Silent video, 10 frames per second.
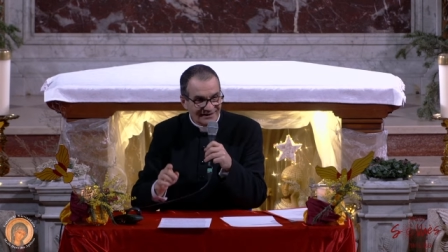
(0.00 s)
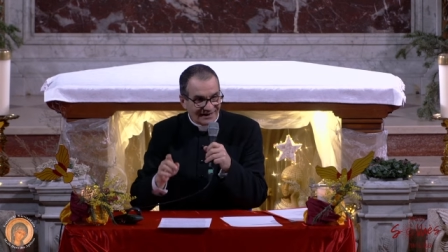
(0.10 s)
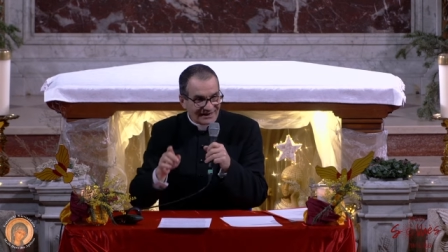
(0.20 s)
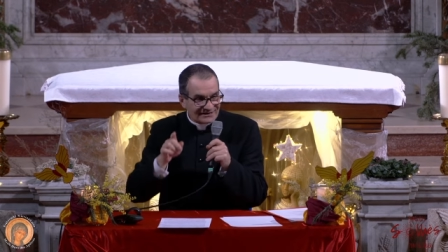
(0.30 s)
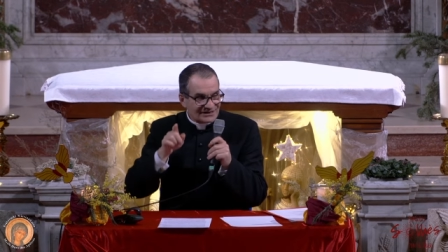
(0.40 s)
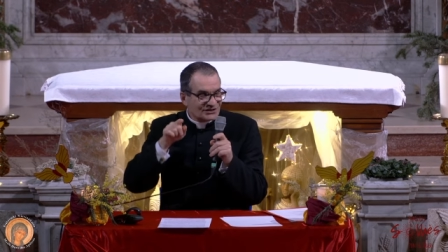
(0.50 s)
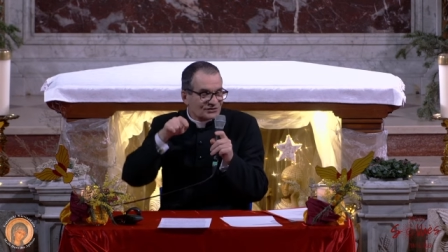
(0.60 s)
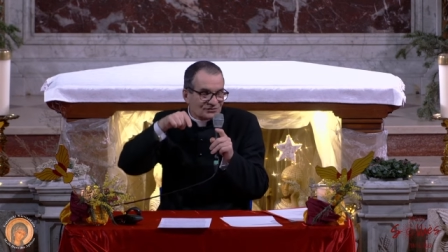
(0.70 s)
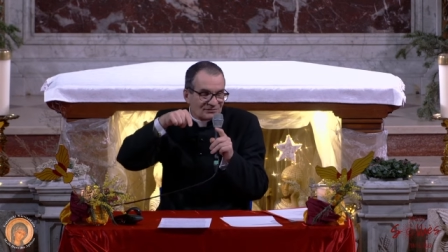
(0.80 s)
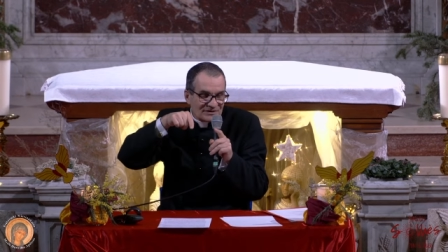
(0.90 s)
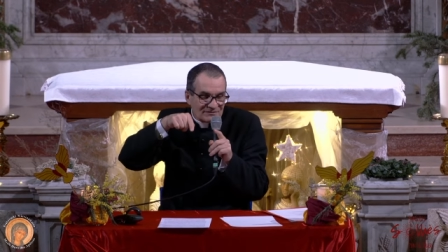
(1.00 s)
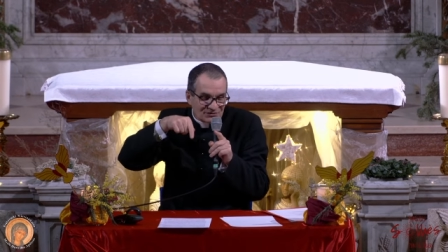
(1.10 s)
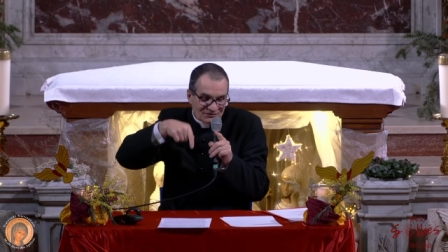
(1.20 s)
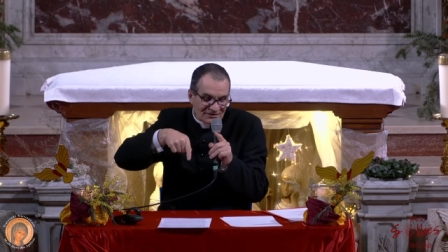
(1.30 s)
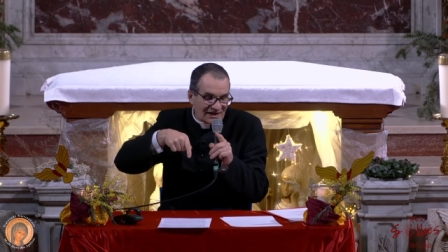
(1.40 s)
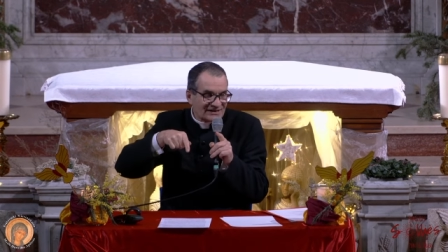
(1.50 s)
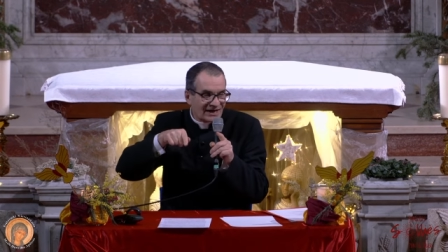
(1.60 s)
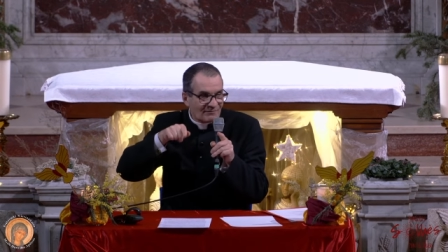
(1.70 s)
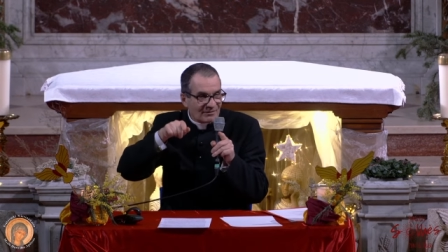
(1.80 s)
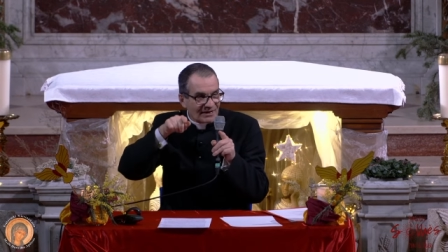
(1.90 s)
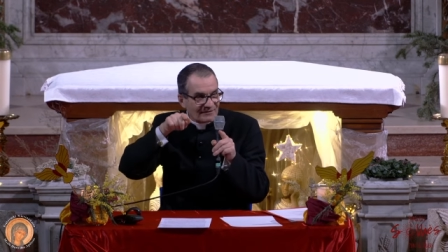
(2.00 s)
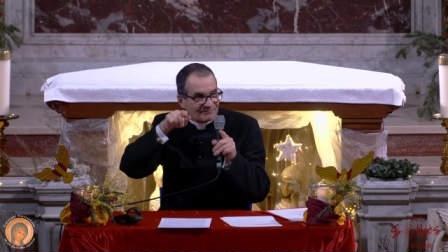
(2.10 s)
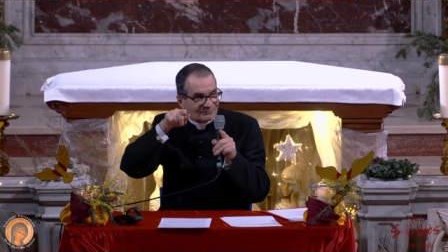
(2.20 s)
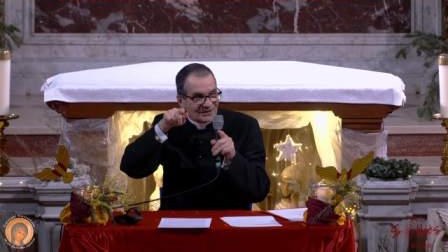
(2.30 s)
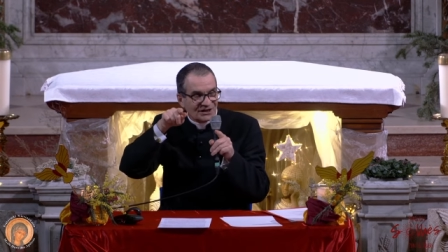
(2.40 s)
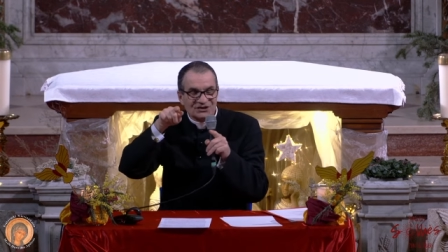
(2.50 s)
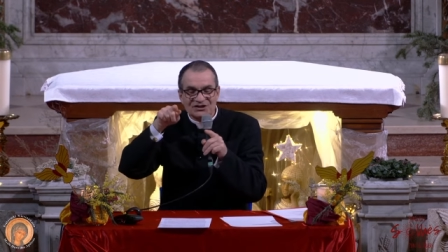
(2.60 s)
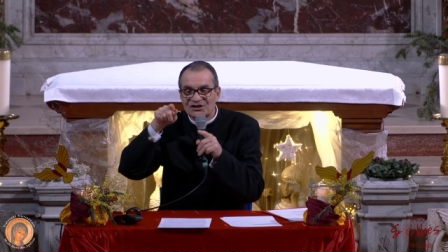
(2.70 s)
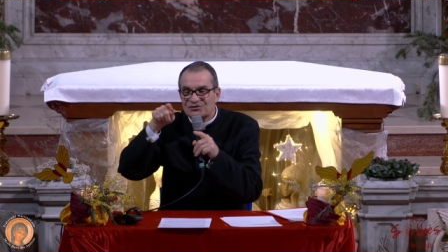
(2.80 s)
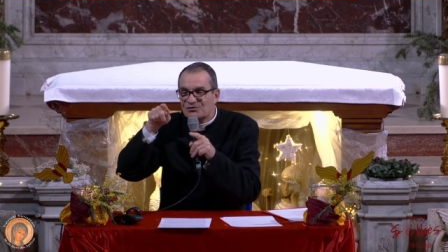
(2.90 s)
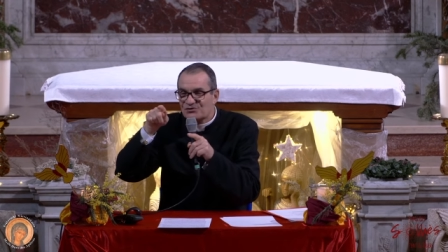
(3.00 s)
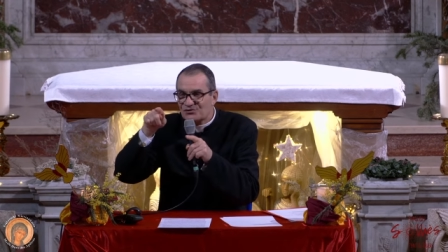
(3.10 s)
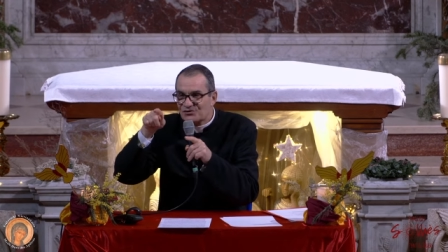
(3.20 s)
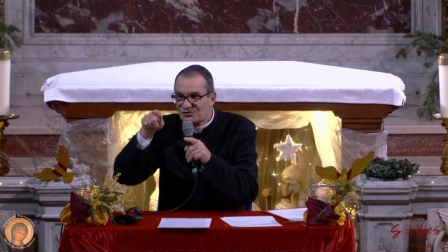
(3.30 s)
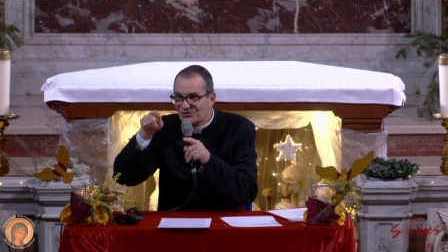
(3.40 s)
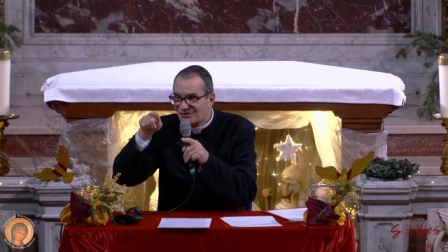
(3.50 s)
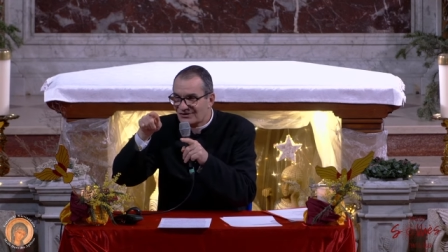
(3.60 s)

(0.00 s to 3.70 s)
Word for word: Elle dit, je mime, je vais la lire après, j'ai deux yeux.